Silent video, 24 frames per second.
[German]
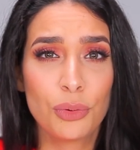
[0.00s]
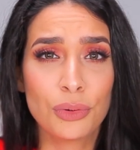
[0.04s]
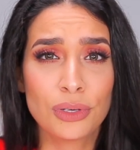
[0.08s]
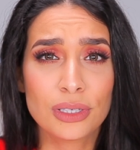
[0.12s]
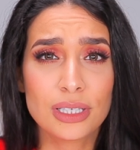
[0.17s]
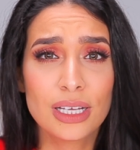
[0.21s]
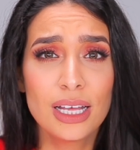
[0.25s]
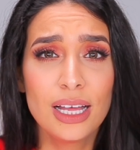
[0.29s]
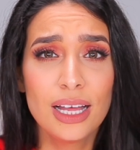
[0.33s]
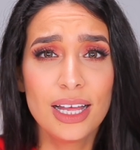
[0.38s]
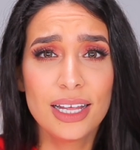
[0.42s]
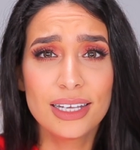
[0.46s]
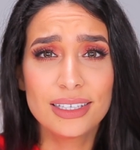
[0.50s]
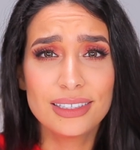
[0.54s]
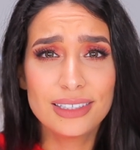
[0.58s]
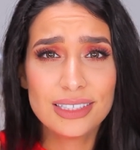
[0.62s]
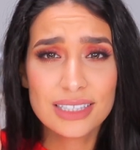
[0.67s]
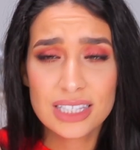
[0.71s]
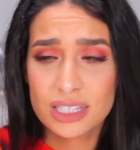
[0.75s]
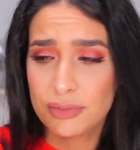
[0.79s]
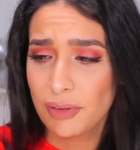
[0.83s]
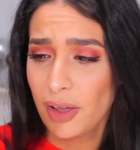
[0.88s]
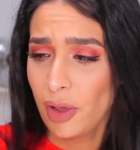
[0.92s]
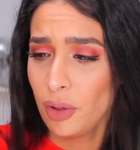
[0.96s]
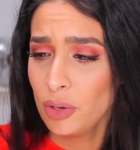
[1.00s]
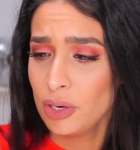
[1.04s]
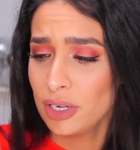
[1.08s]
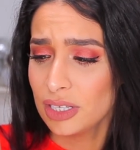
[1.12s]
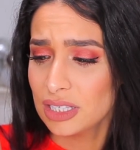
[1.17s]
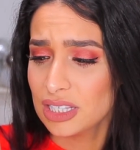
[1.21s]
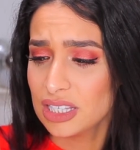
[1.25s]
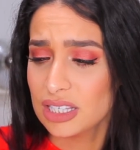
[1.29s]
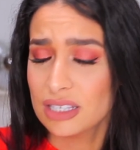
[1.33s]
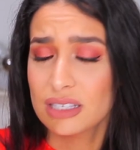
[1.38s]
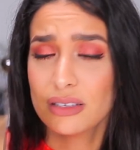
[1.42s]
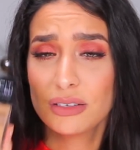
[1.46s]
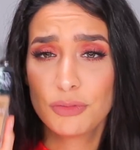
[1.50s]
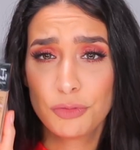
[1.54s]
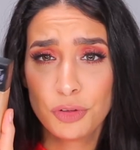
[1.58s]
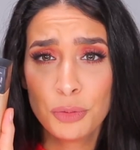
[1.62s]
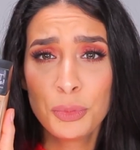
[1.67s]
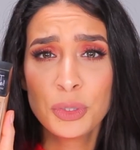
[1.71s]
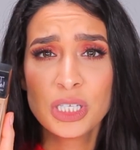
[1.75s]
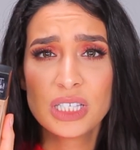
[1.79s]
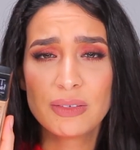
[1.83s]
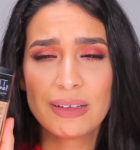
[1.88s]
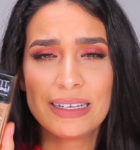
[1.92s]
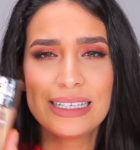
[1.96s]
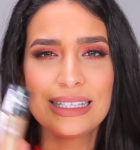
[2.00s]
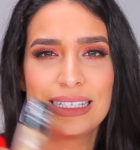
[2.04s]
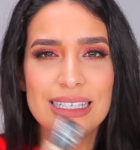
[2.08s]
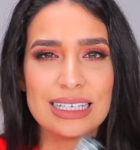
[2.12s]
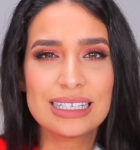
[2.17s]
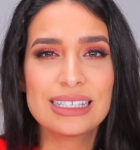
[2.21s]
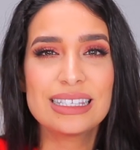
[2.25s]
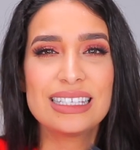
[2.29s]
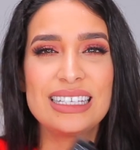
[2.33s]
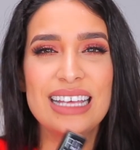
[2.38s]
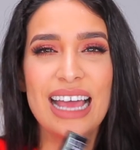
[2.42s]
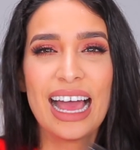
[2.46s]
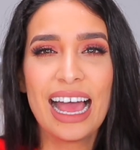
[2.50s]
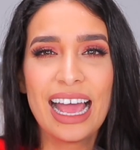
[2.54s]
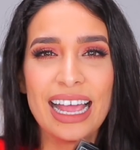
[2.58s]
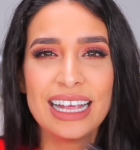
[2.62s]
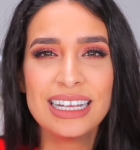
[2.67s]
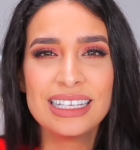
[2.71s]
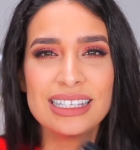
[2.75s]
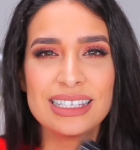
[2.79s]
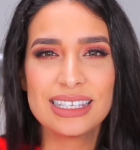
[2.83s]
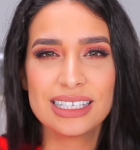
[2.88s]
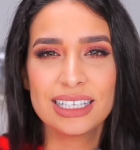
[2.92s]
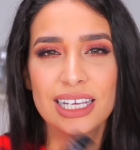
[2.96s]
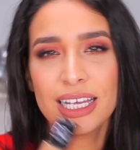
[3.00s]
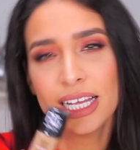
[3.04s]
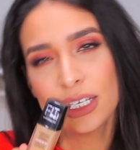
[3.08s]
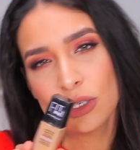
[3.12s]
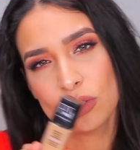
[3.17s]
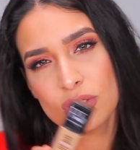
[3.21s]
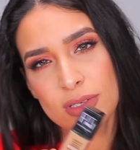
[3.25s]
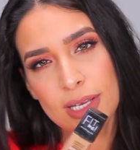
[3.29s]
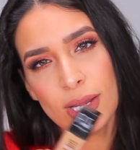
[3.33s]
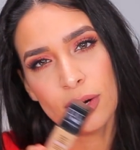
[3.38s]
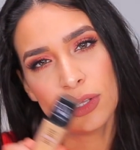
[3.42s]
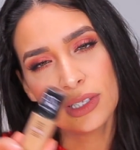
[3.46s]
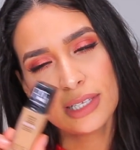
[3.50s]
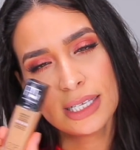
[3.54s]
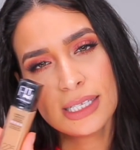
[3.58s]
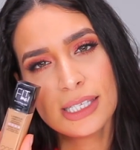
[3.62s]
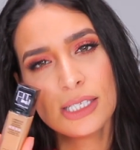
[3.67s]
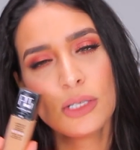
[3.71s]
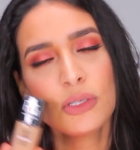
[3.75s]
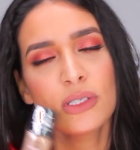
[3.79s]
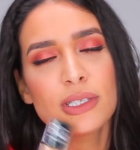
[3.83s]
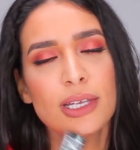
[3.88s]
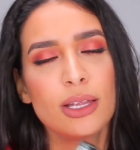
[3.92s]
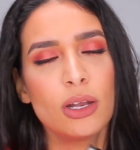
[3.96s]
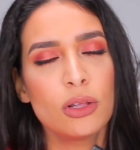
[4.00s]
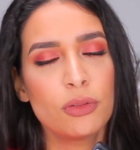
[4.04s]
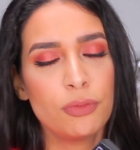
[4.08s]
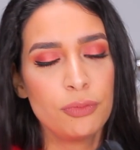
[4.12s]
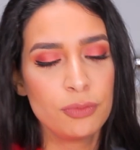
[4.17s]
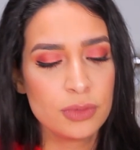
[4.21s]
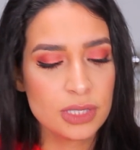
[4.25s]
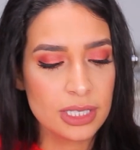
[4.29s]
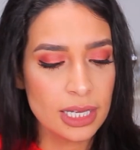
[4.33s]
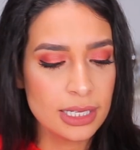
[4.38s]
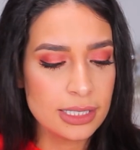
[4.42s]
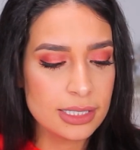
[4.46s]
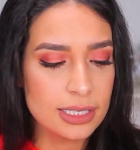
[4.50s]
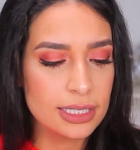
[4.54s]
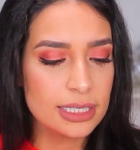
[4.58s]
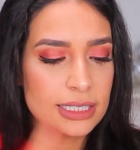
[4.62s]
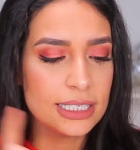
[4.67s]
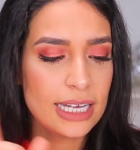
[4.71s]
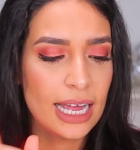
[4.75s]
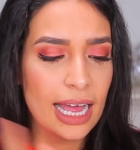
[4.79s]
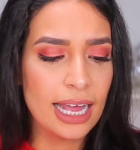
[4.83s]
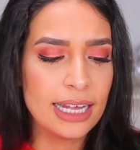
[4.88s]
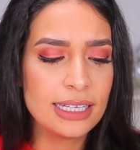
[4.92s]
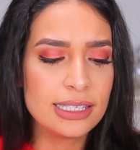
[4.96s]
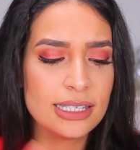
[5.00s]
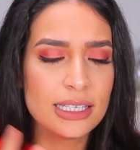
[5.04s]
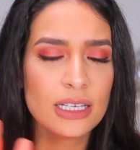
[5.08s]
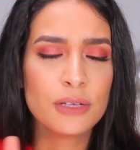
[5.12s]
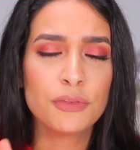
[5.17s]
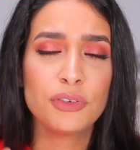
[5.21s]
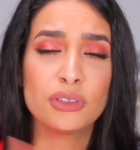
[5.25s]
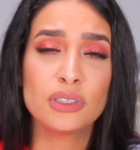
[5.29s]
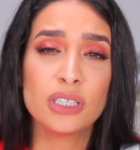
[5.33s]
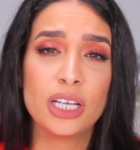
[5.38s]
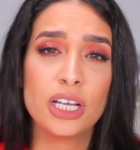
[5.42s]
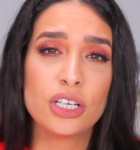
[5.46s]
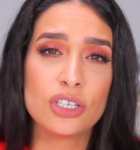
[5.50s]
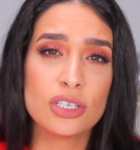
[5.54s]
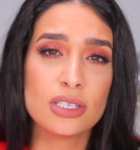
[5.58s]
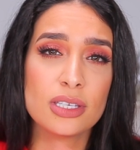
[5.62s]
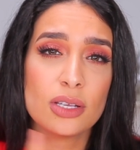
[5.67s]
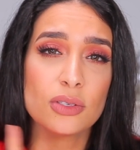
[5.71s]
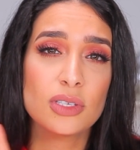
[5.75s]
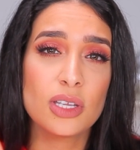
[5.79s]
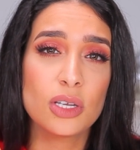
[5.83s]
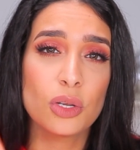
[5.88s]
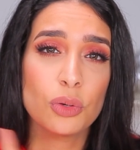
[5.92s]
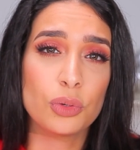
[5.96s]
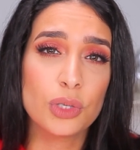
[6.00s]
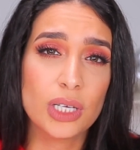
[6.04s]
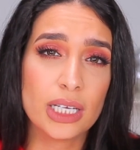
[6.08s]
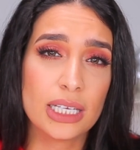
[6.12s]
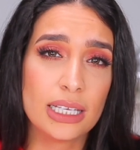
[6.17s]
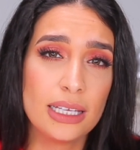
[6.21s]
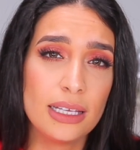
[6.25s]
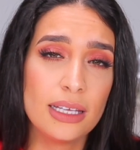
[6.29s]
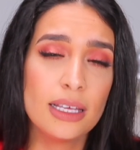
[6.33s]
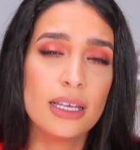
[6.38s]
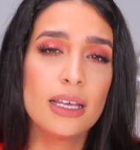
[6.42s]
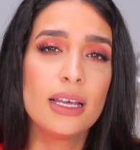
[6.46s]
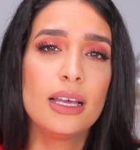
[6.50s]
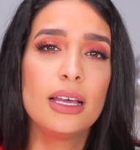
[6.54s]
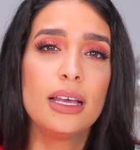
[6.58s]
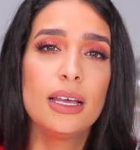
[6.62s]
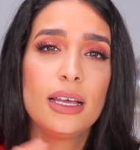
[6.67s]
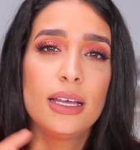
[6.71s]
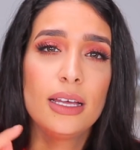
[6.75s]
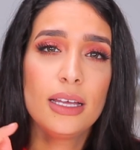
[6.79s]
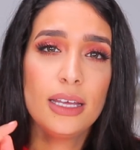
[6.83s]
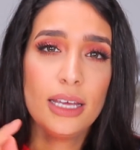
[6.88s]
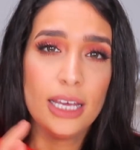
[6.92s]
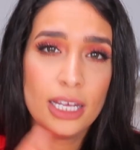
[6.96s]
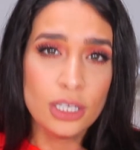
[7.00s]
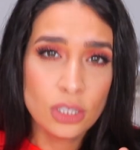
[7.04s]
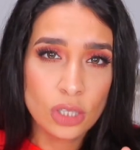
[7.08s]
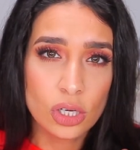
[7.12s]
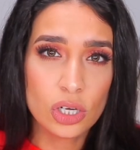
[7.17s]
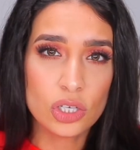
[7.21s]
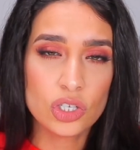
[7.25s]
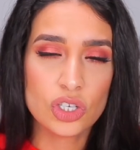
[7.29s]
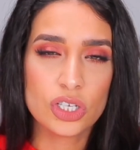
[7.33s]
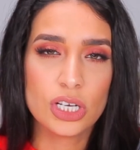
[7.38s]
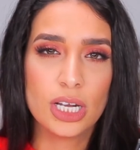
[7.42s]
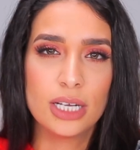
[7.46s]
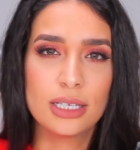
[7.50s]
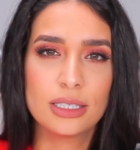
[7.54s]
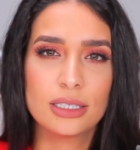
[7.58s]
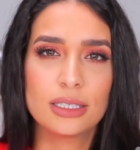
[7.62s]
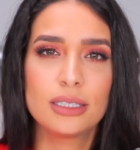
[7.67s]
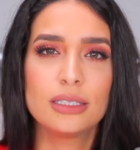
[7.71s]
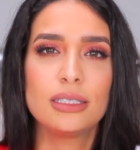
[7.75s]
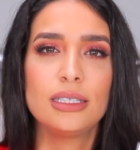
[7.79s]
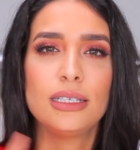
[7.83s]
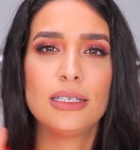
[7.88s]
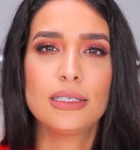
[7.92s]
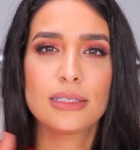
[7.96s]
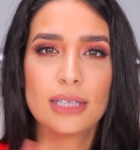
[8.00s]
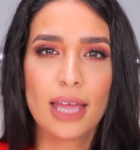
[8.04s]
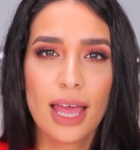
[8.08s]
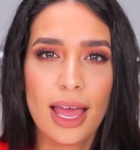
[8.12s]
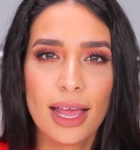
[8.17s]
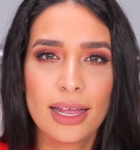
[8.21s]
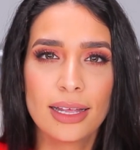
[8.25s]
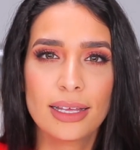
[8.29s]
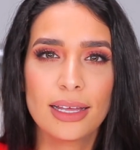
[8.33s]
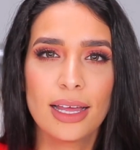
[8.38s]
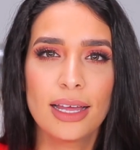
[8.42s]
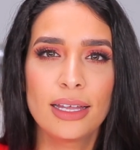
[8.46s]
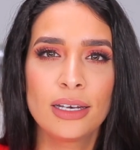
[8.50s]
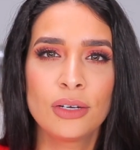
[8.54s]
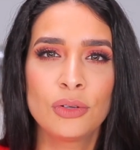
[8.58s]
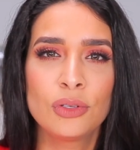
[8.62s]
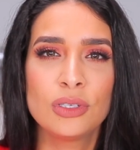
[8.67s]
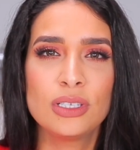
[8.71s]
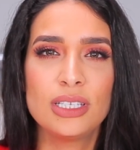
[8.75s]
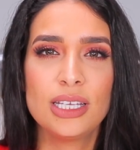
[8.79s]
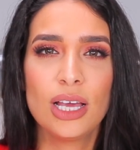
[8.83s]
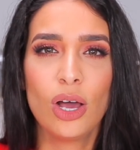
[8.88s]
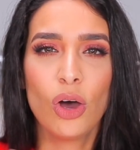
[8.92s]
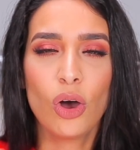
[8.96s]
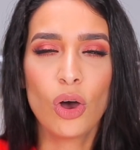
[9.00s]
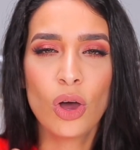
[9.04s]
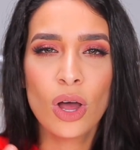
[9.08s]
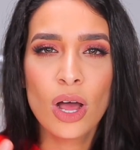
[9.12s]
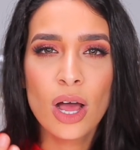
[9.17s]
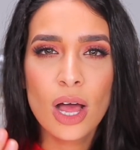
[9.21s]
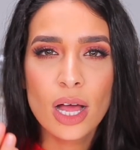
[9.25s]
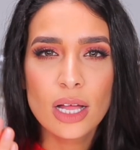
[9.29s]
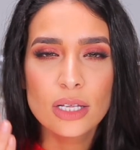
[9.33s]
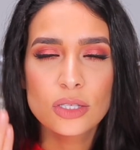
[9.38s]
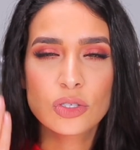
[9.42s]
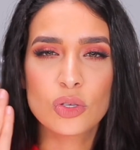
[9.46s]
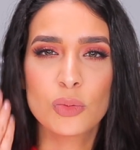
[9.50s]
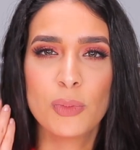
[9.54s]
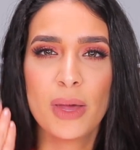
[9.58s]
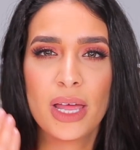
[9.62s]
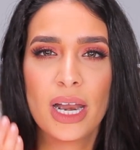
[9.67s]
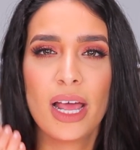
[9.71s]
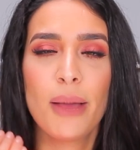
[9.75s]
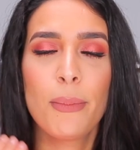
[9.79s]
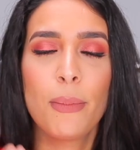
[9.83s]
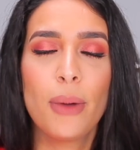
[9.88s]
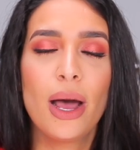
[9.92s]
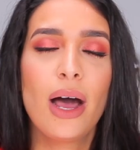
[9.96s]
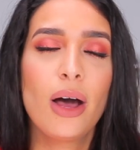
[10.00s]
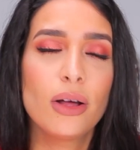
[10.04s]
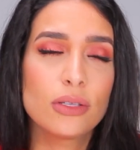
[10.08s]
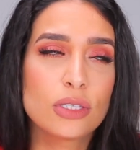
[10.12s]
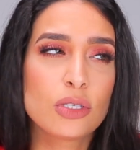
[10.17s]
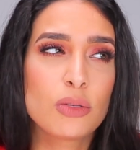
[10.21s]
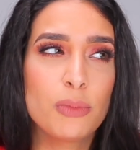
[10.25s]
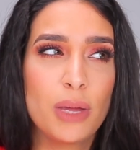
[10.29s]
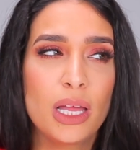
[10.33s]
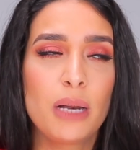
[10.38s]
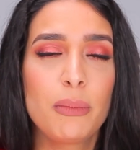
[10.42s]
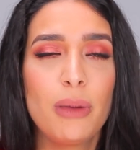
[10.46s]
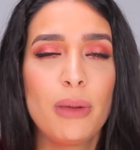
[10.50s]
Und die 225 ist die einzige, also 220 und 225, die einzigen Foundations aus der Drogerie in Deutschland, die ich tragen kann und die auch zu, meiner, zu